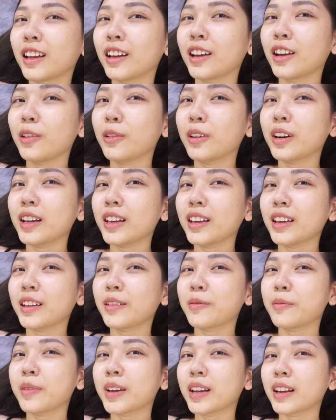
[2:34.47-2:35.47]
Thế luôn
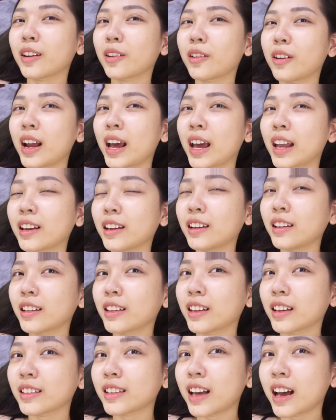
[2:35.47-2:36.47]
ý, mình là con hèn nhất
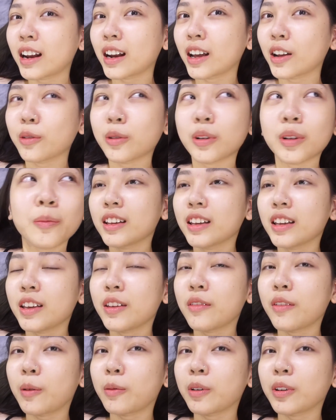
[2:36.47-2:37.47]
cái thời gian này luôn ý.
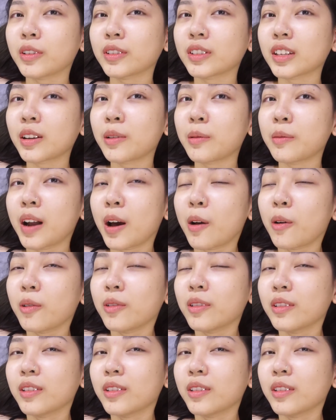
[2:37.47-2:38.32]
Hy vọng là nó sẽ không đau.